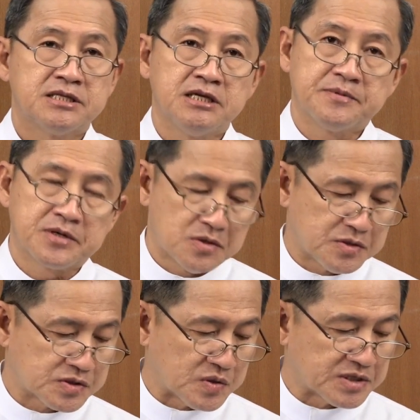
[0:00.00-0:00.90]
ที่พระอง
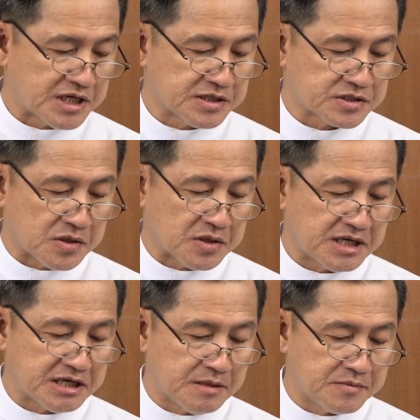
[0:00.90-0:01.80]
ค์ทรงเทศสอน
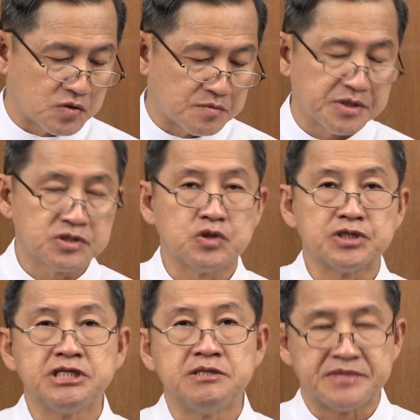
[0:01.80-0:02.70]
และดำรงพระชน
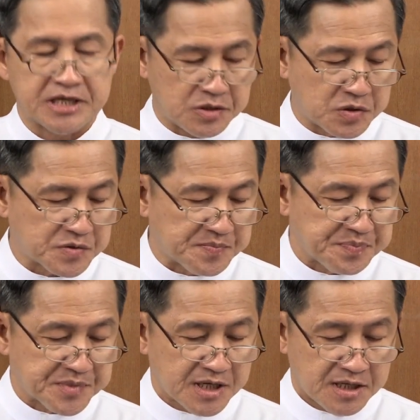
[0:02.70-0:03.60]
ชีพในโลก
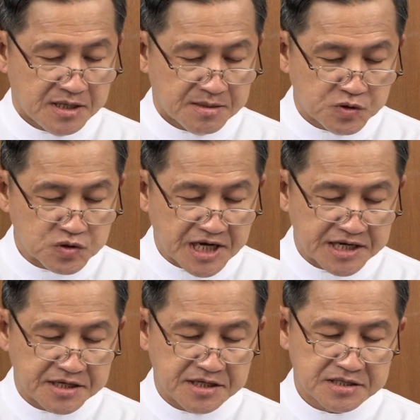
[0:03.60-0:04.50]
ผู้ใด
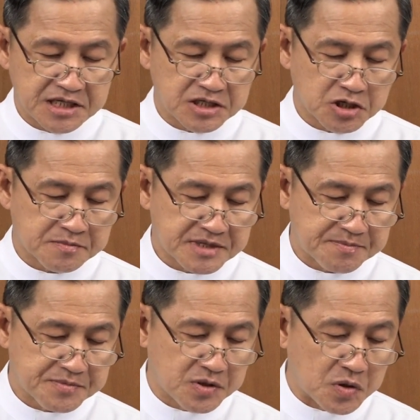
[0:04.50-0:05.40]
ที่ยอมรับ
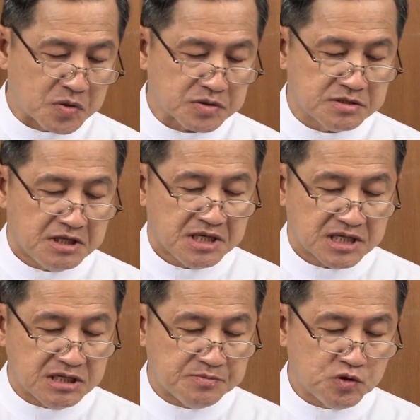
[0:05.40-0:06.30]
พระองค์
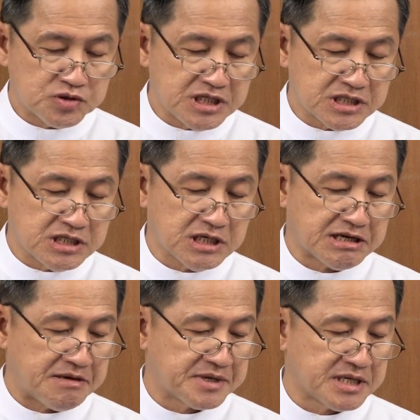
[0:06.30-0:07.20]
คือผู้ที่เชื่อ
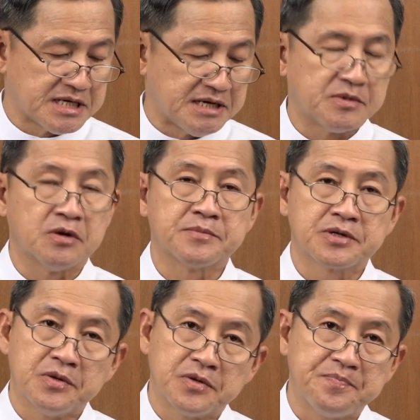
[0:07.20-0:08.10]
ในพระนามของพ
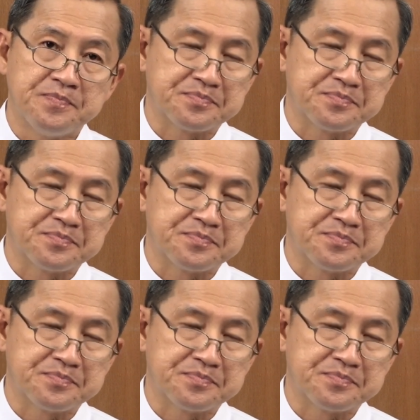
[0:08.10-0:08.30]
ระองค์